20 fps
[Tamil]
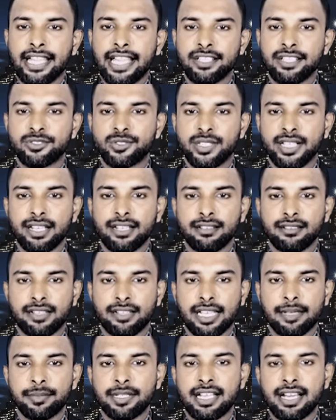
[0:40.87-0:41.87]
இஸ்ரேல்
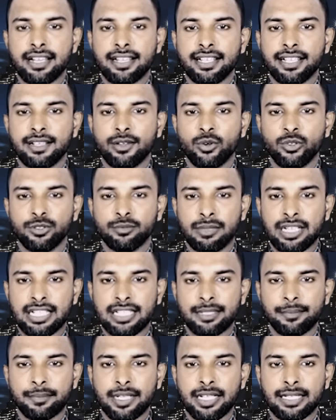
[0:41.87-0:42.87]
லெபனானில் ஒரு
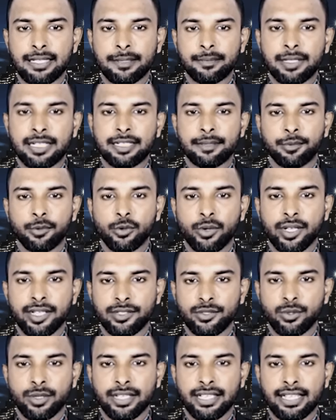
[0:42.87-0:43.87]
மட்டுப்படுத்தப்பட்ட போரை
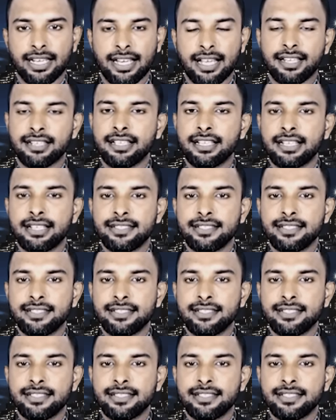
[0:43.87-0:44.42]
தொடங்கினால்